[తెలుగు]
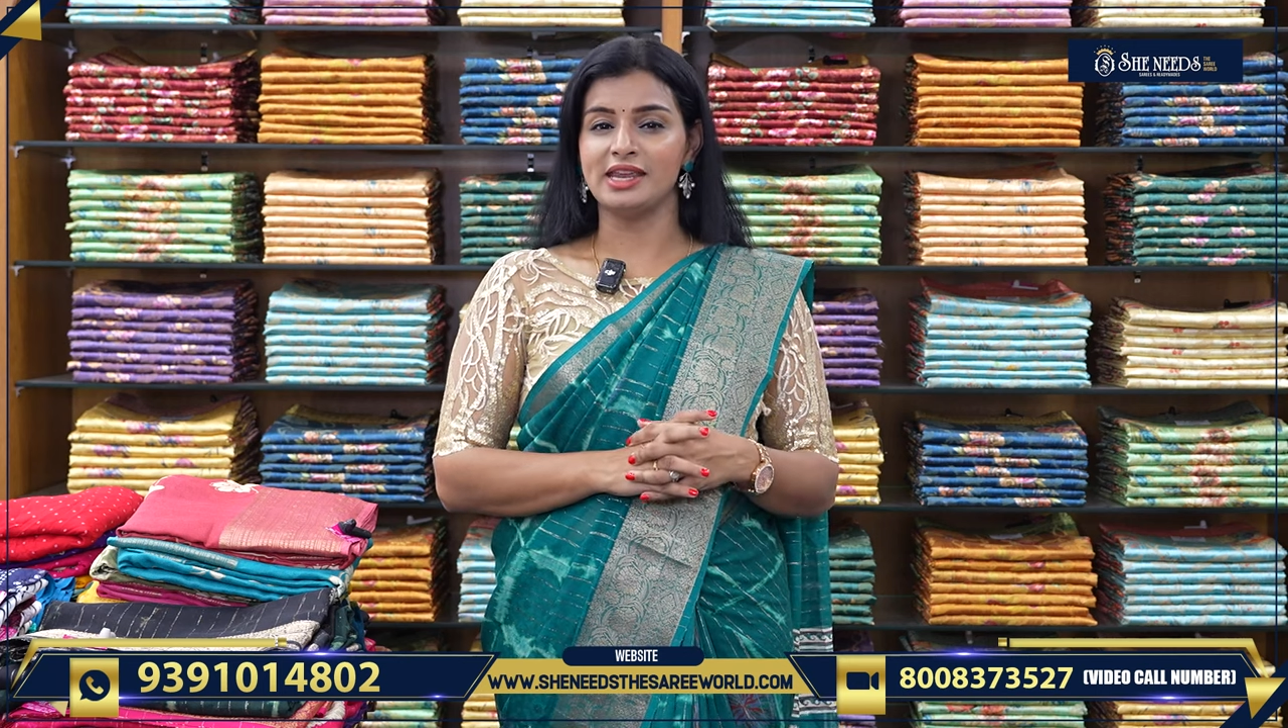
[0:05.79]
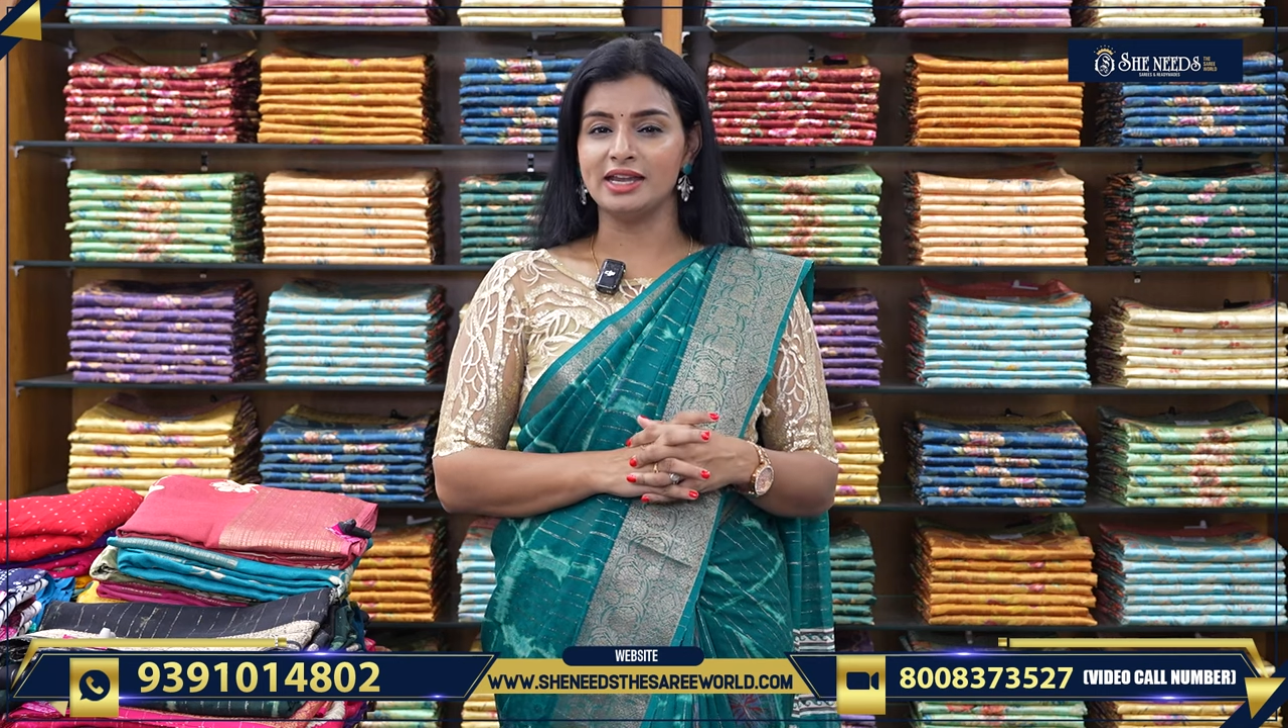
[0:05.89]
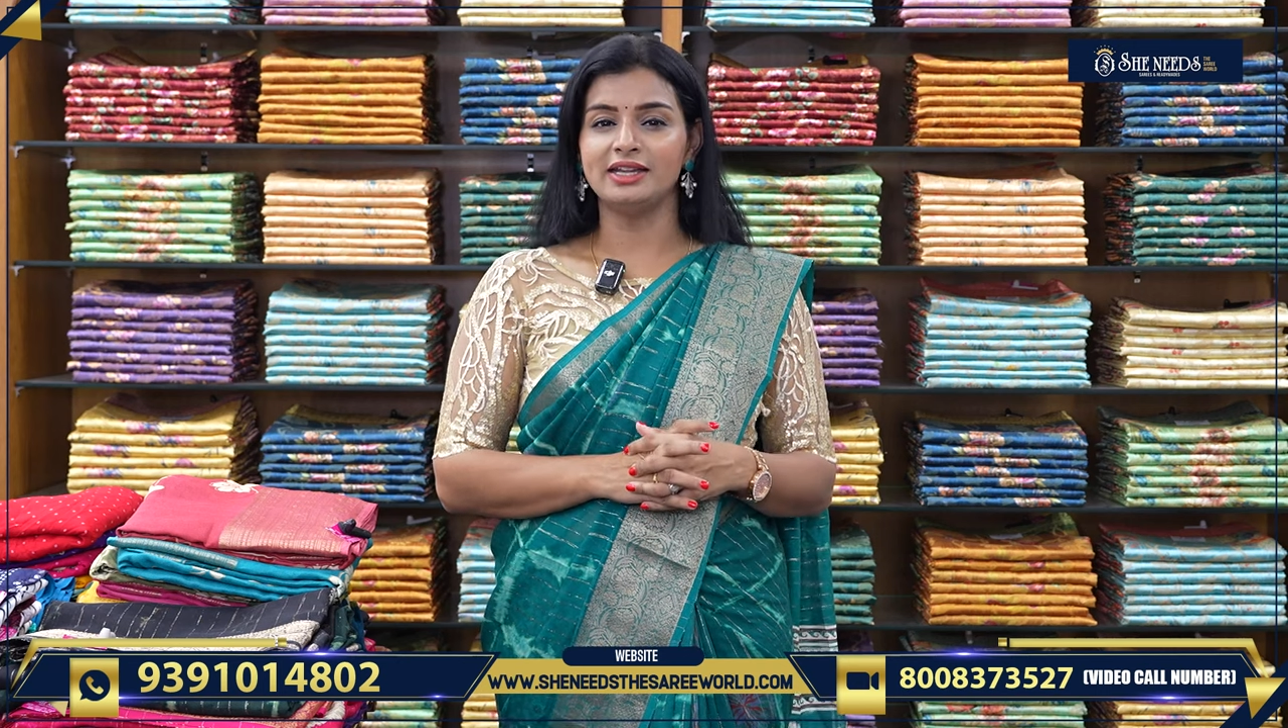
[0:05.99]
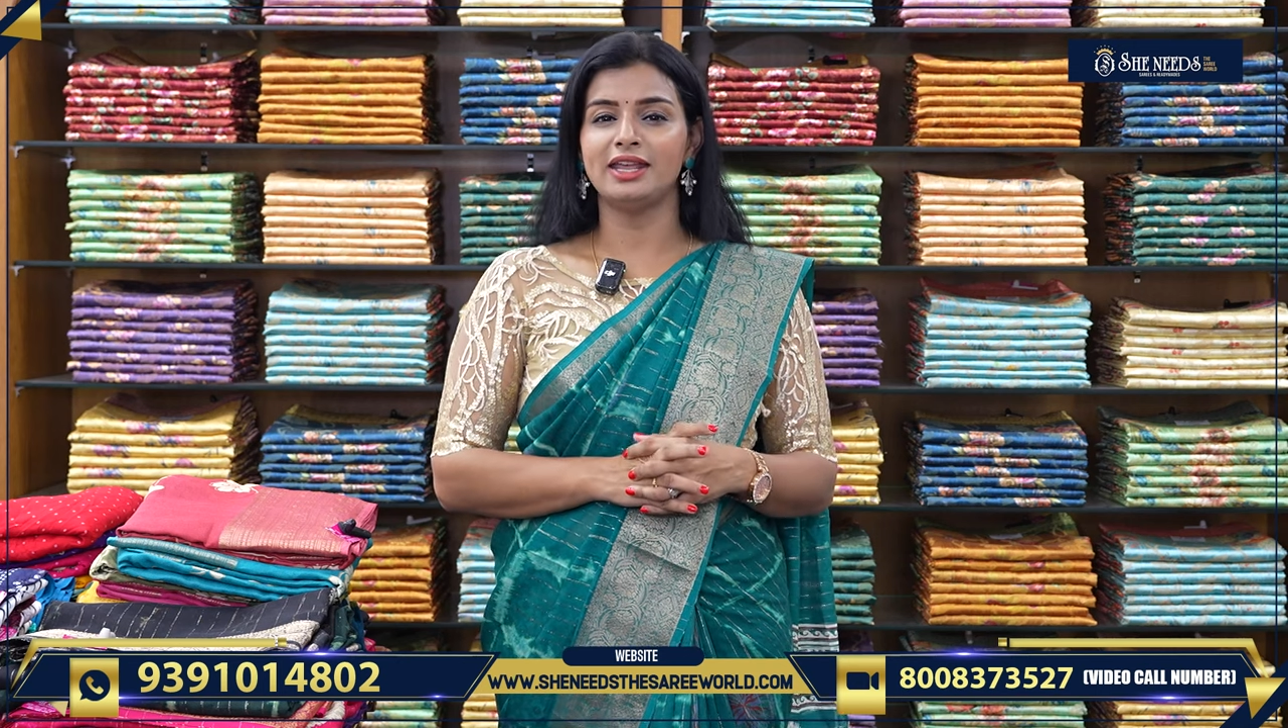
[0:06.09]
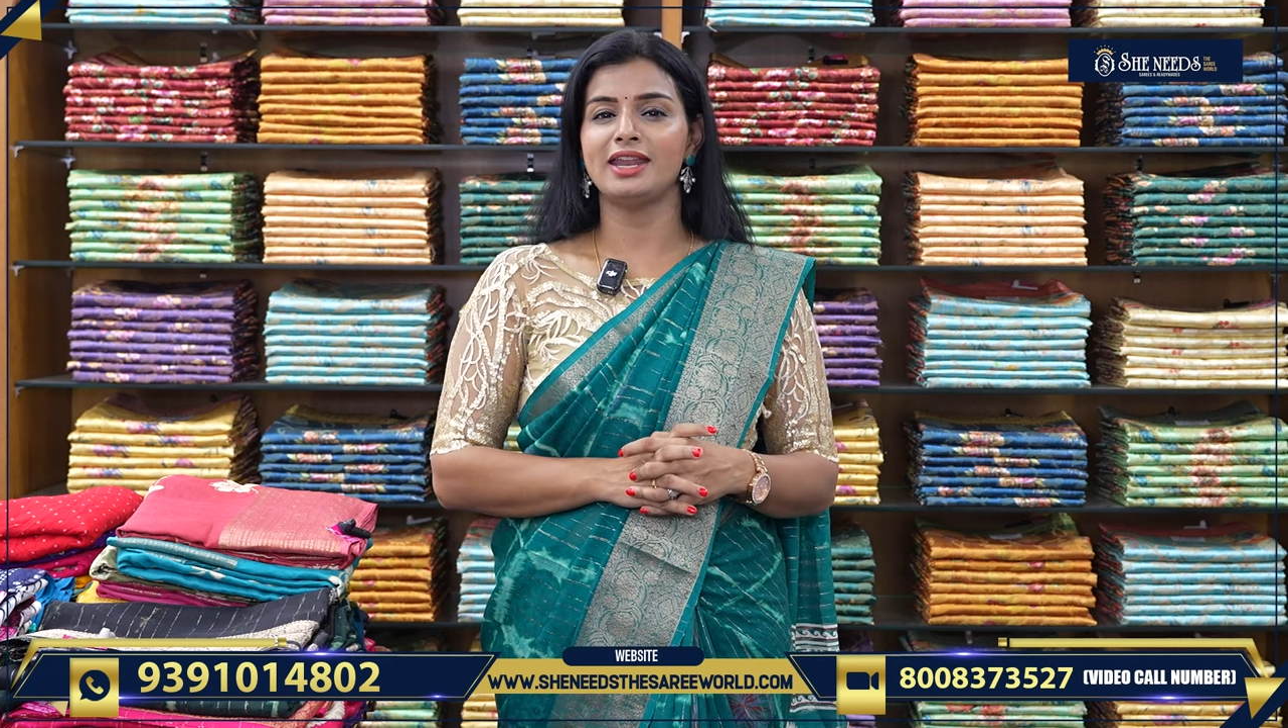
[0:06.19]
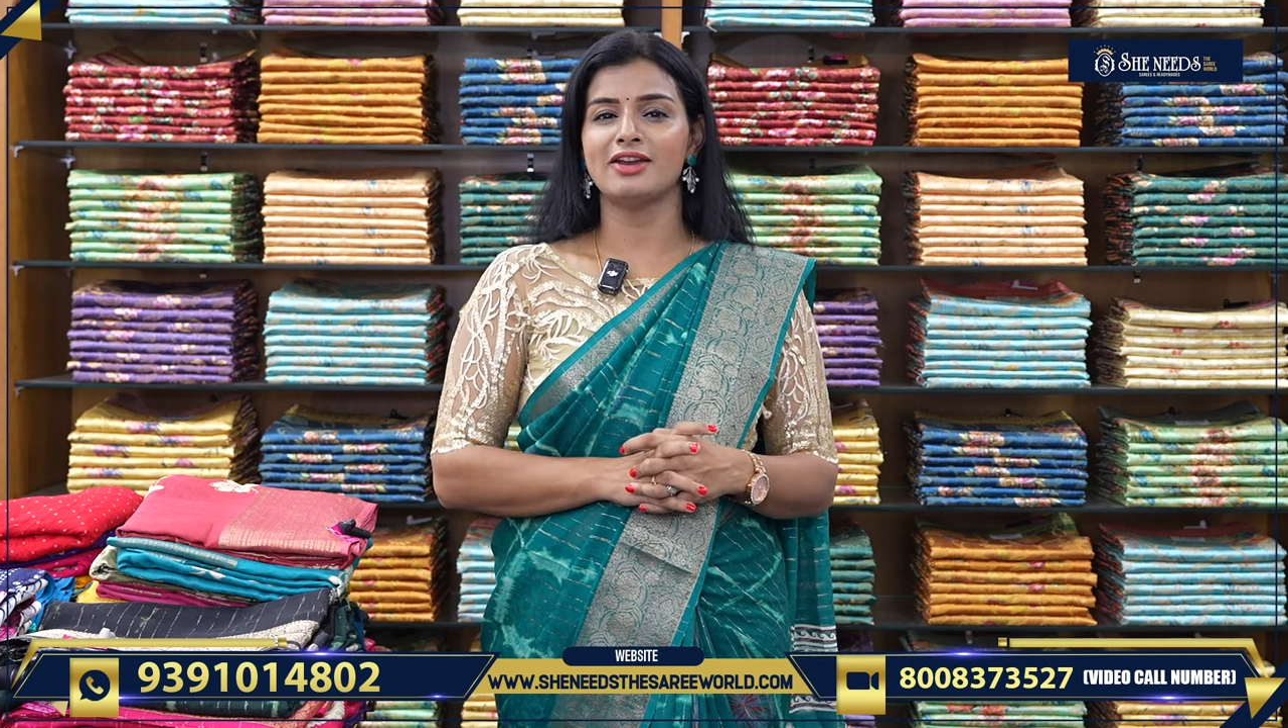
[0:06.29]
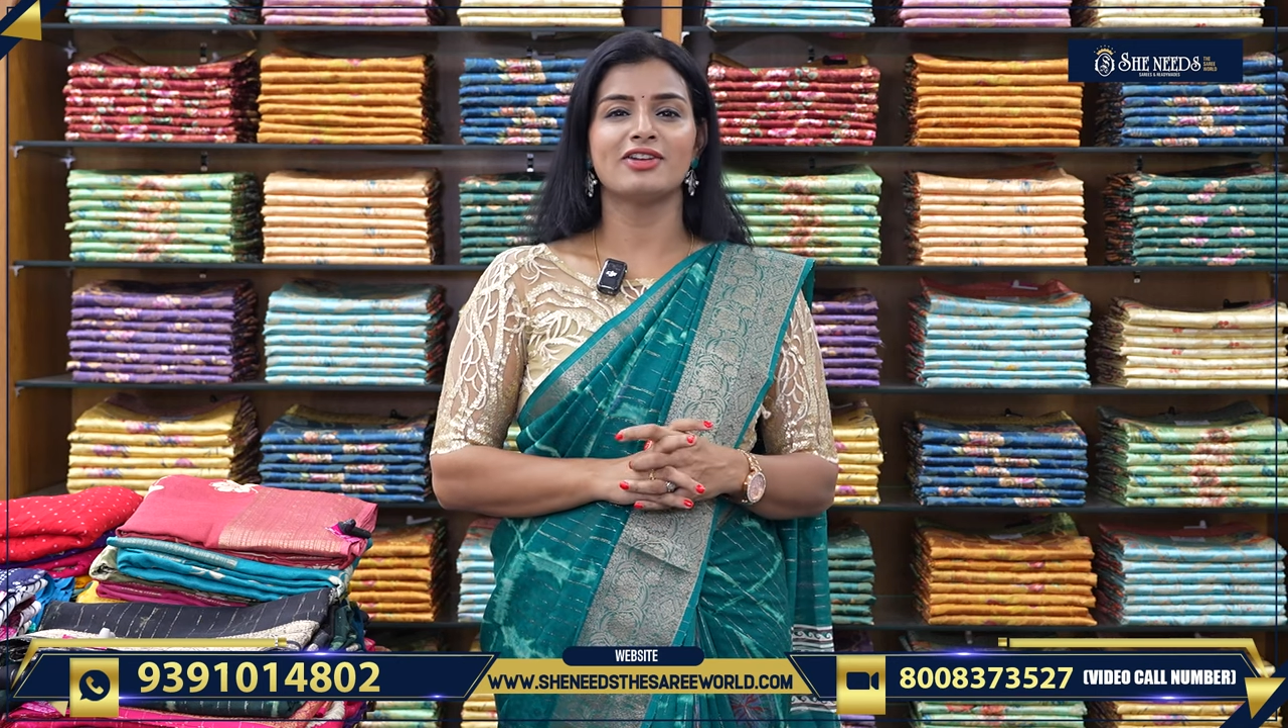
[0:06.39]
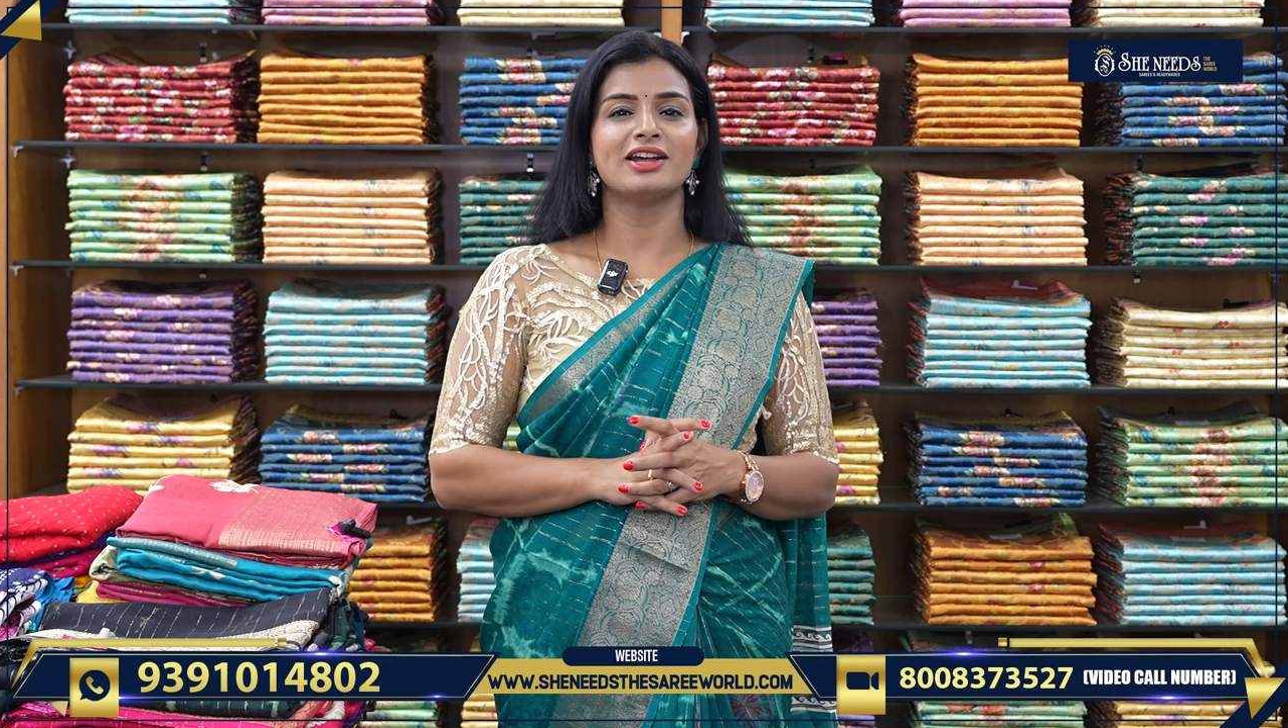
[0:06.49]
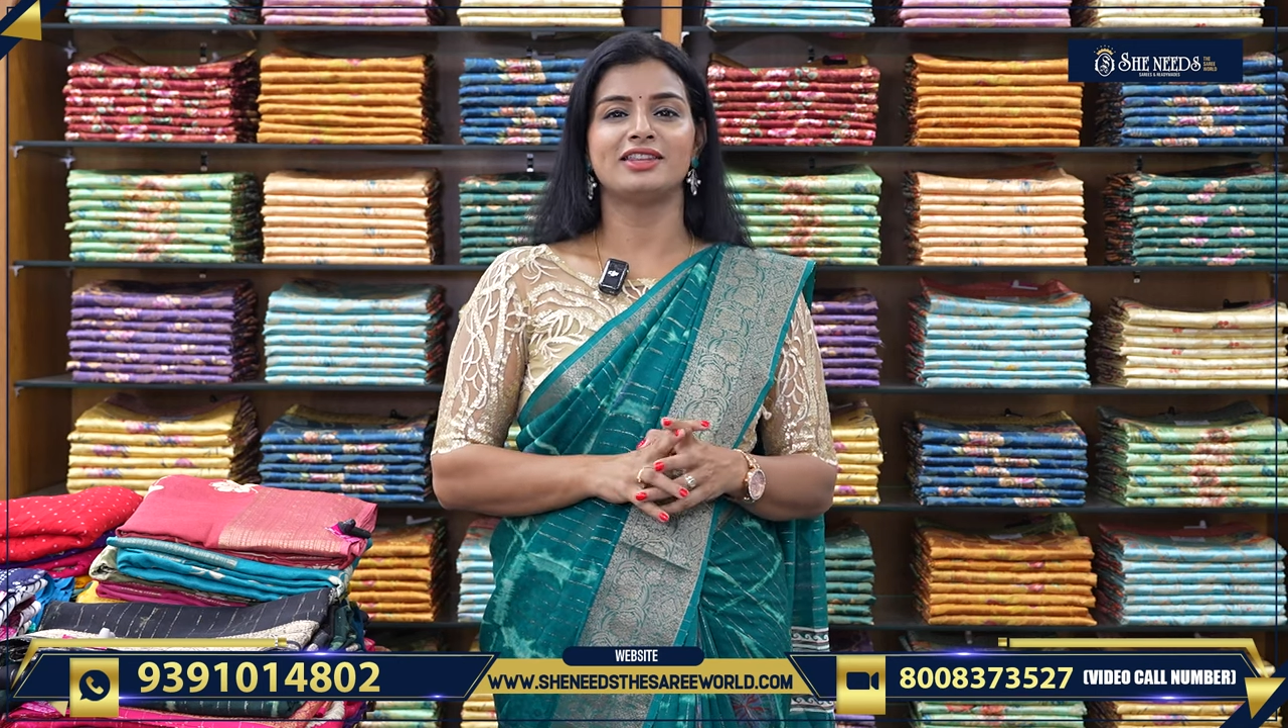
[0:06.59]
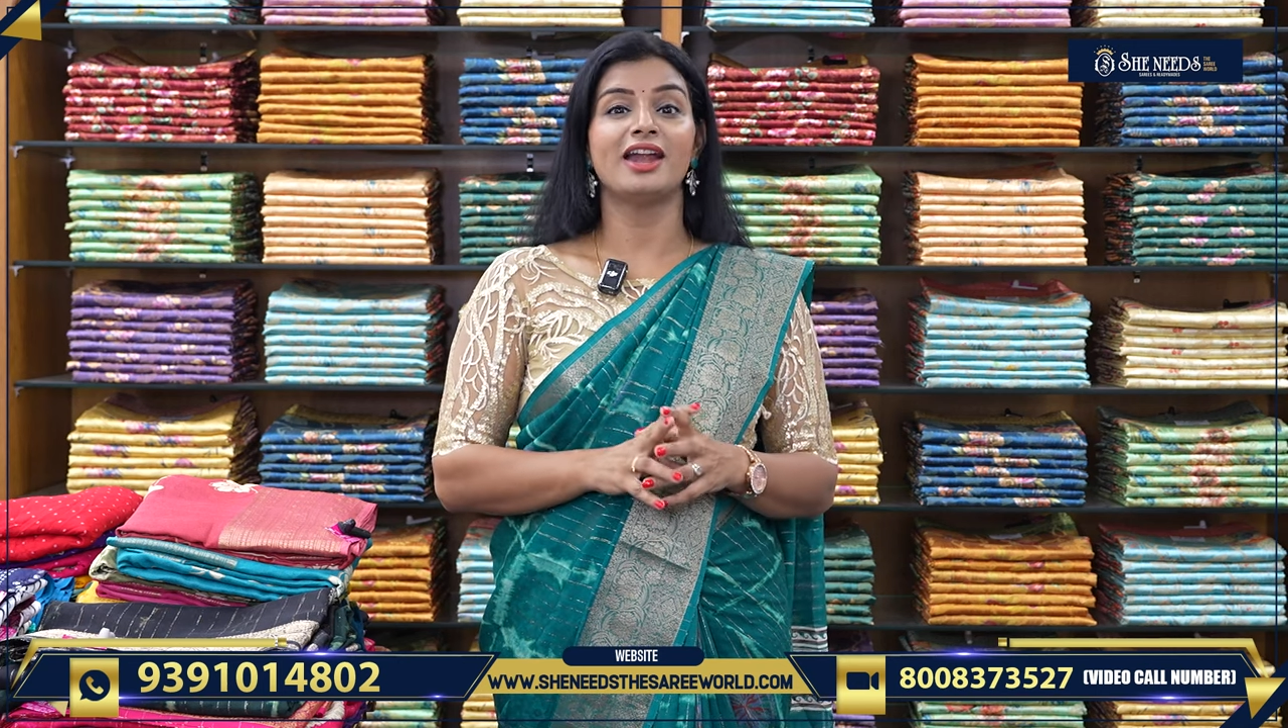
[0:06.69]
ఏంటి
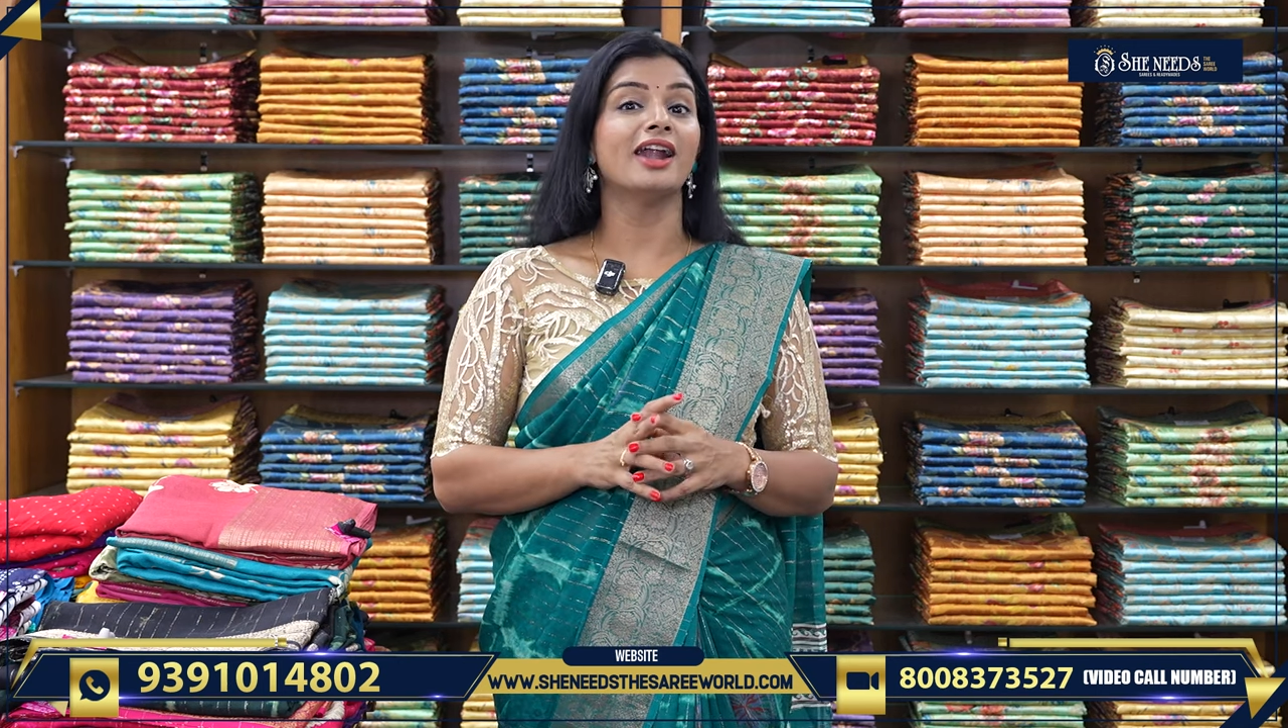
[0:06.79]
నవరాత్రి